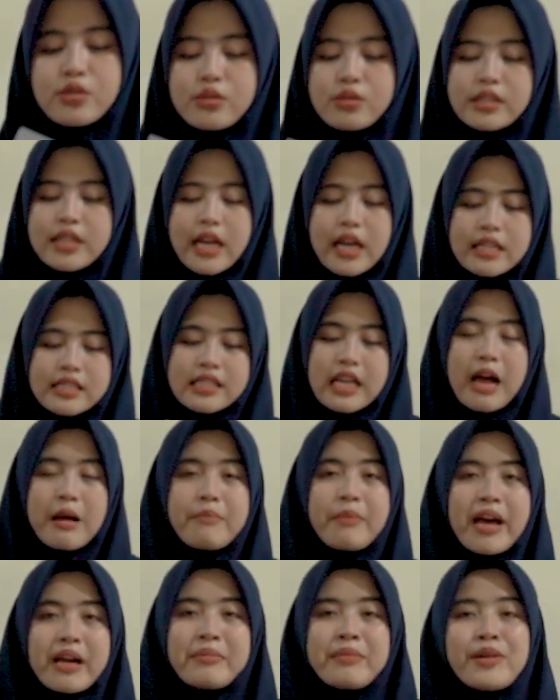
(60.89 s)
sudah
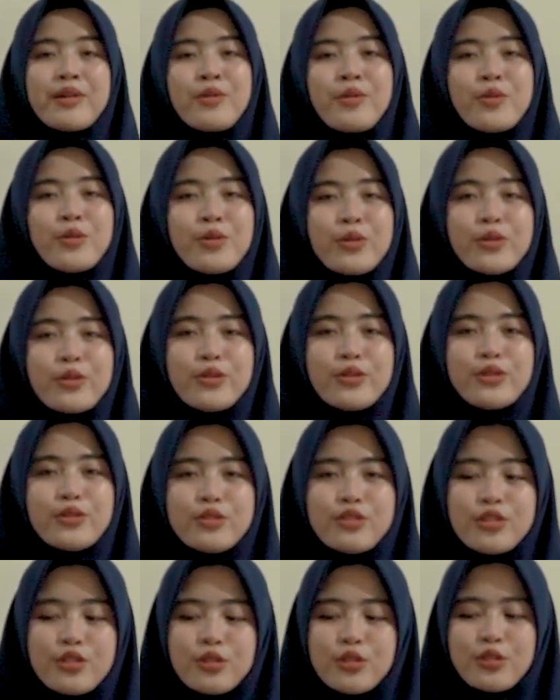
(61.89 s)
sabar
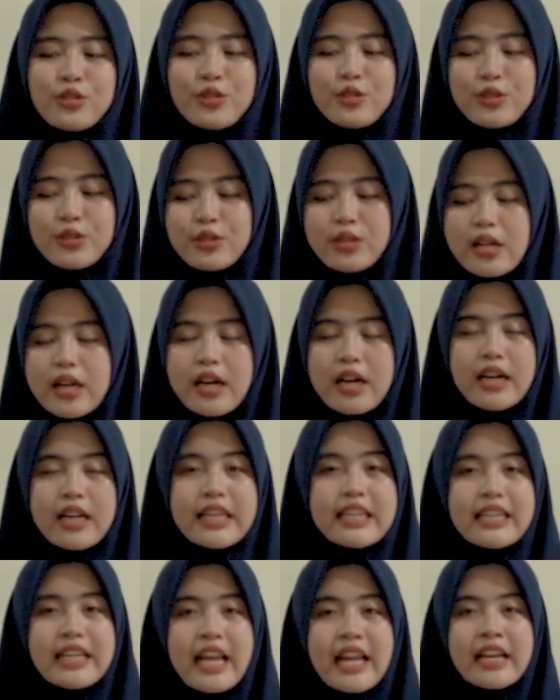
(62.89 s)
menunggu untuk uh,
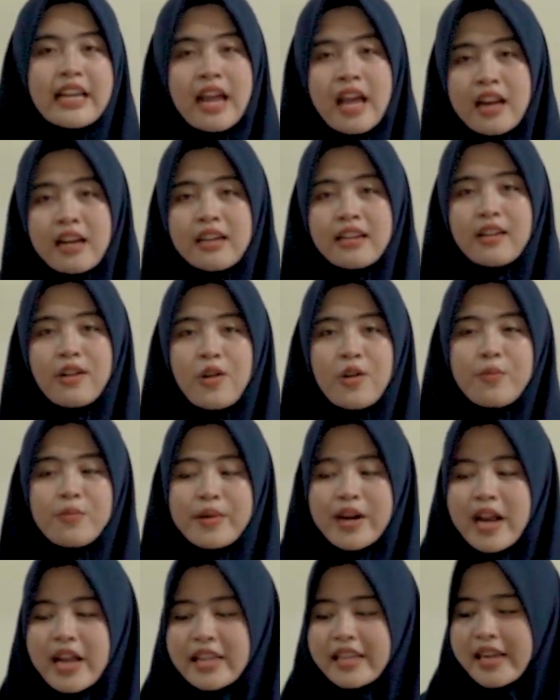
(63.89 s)
indenan
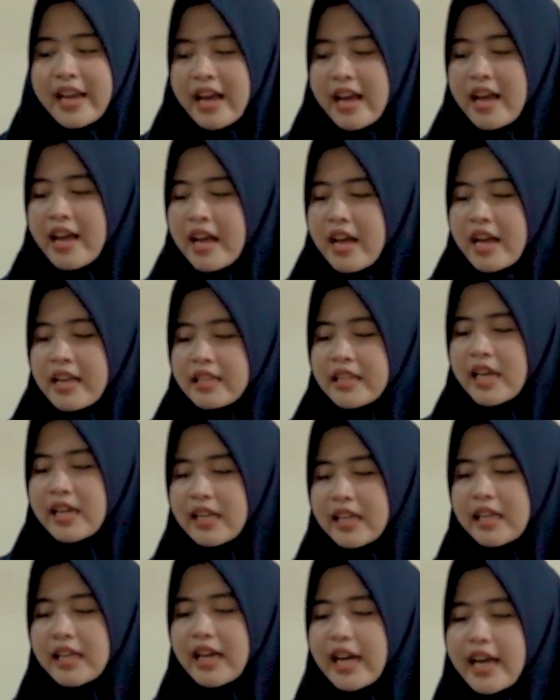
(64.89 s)
Cobra-nya.
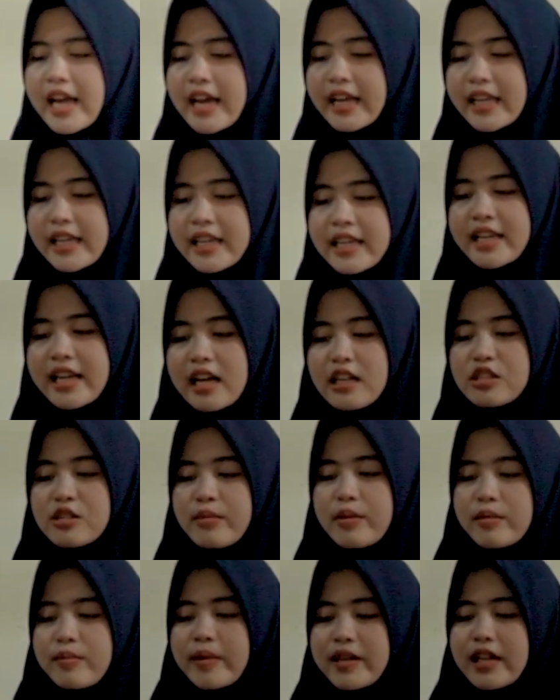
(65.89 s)
Jadi kayak gini ya
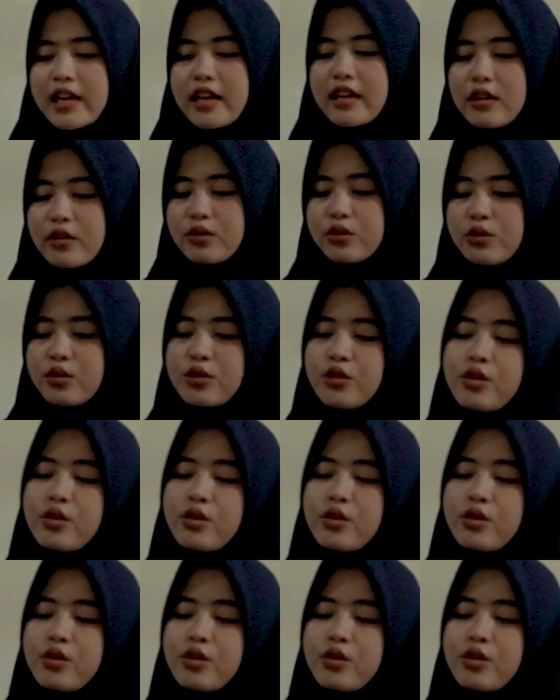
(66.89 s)
sobat bediler untuk